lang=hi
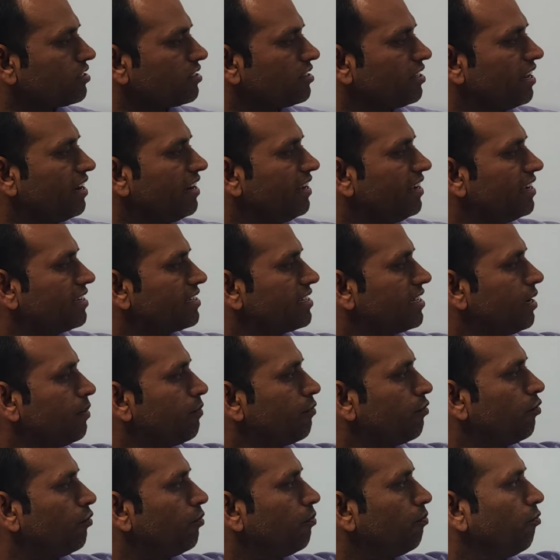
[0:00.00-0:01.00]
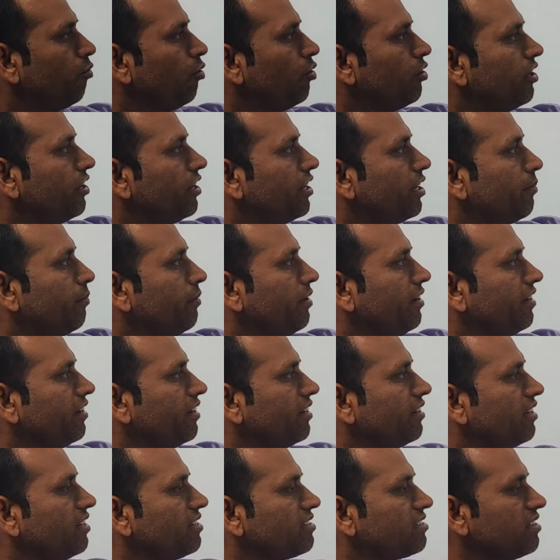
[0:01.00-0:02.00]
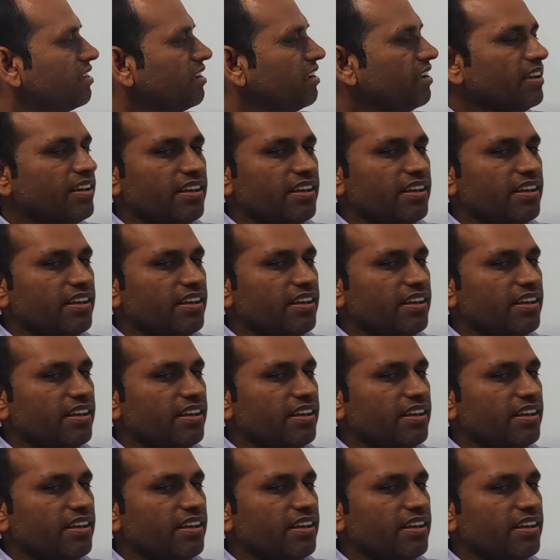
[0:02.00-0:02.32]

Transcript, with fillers: इस तरीके से हमको बॉयलर ड्रम इंटरनल्स